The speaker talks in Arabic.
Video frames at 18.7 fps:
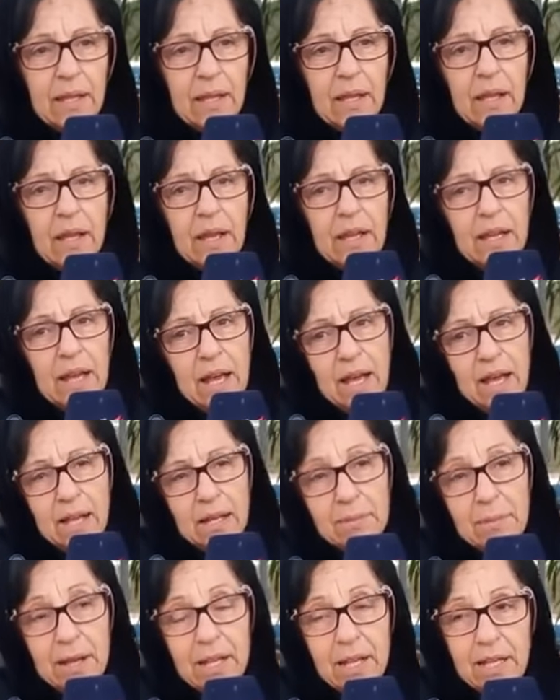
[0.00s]
على
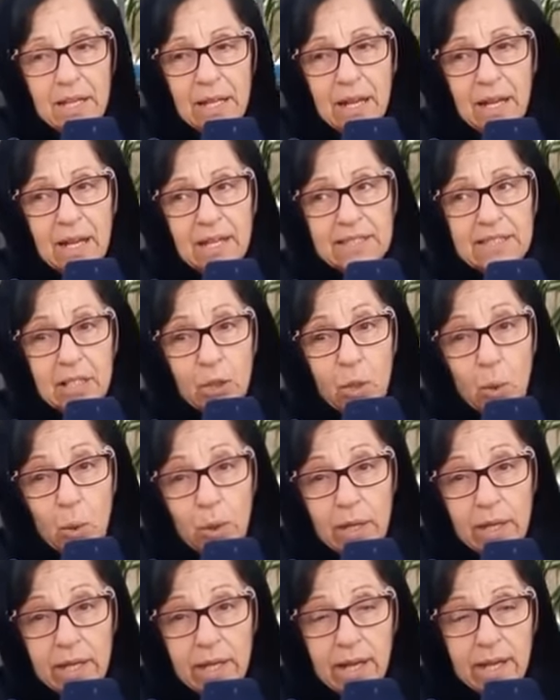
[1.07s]
على
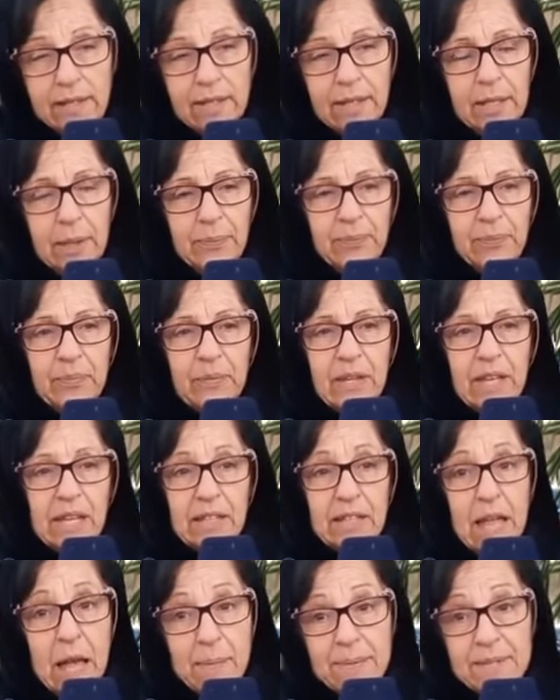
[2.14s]
تدخل ارادي كان
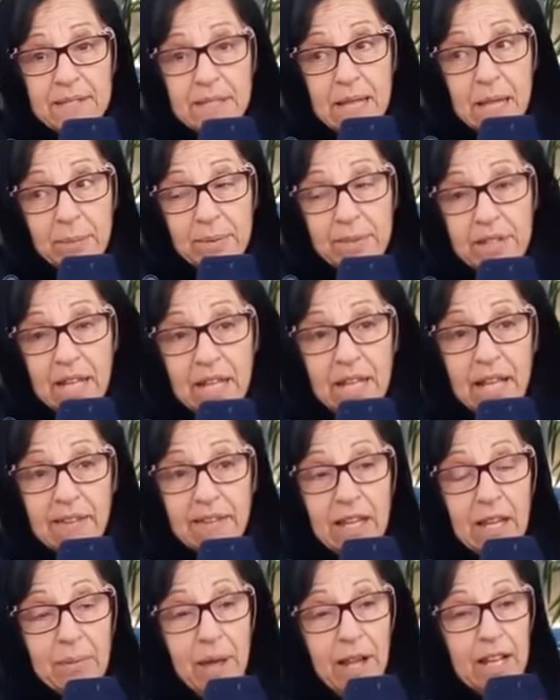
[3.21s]
لابد لابد
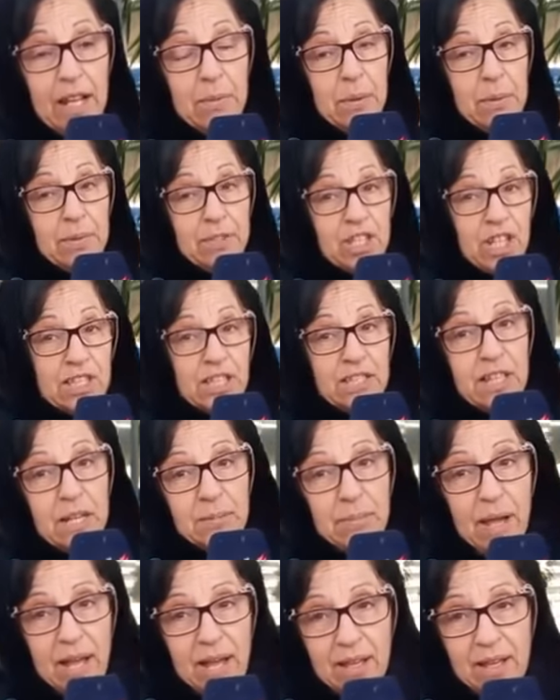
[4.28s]
لان المحكمه باش تهضر
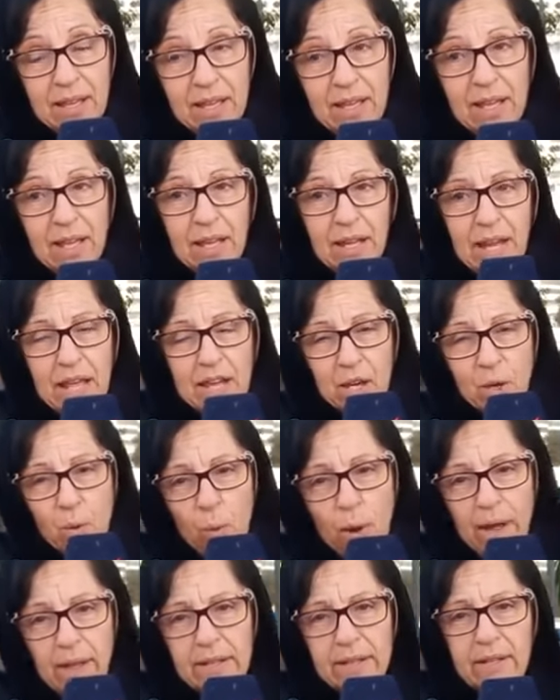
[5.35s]
مع
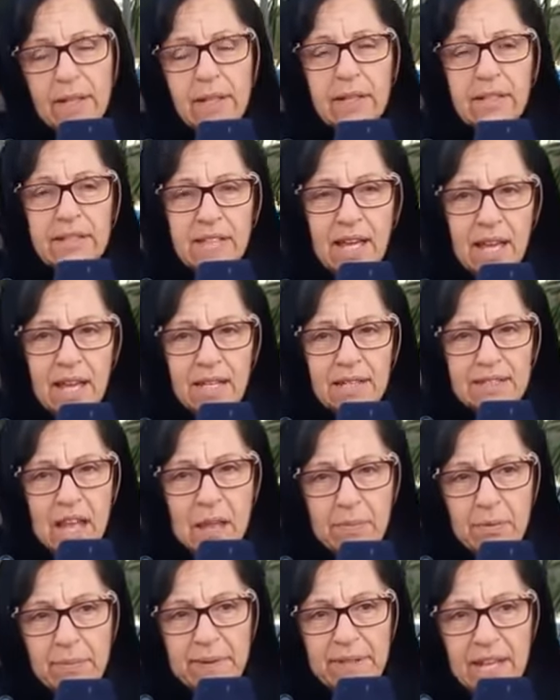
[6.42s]
الاخوان ديال
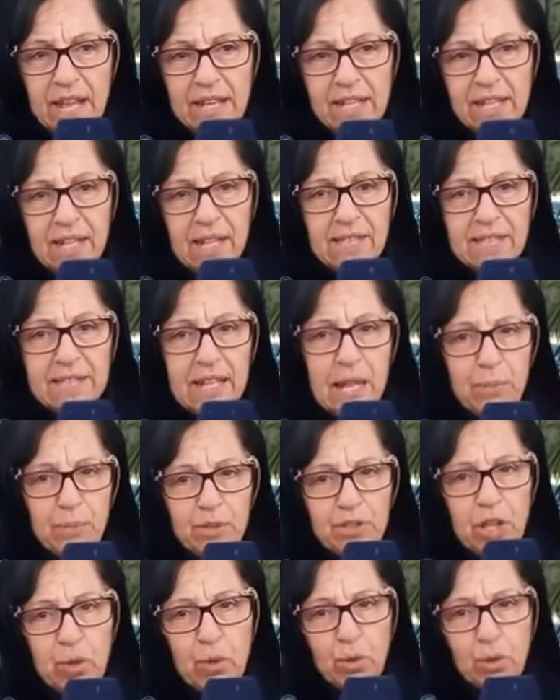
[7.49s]
تامي بناني خاص
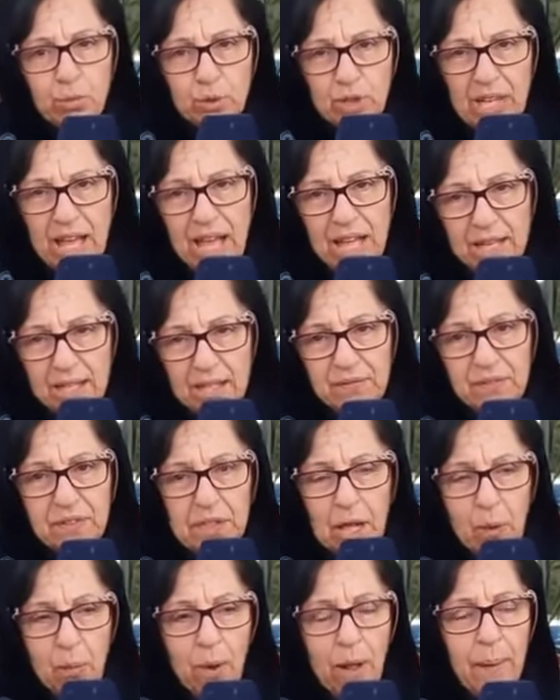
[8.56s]
لابد يكونوا مدخلين في
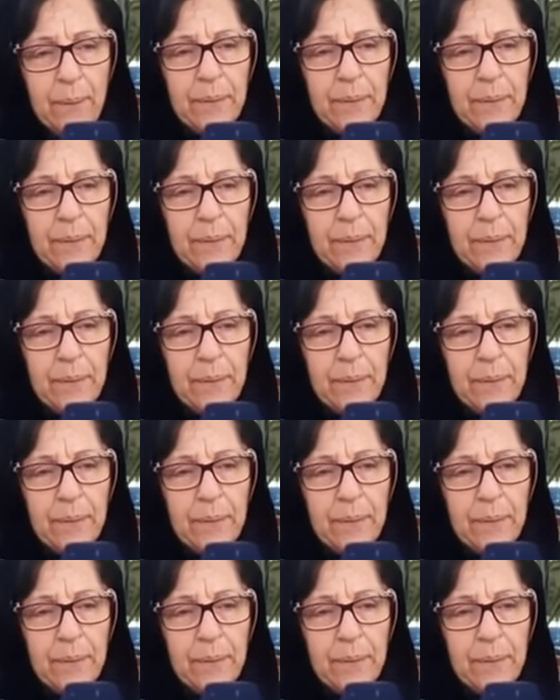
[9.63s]
الدعوه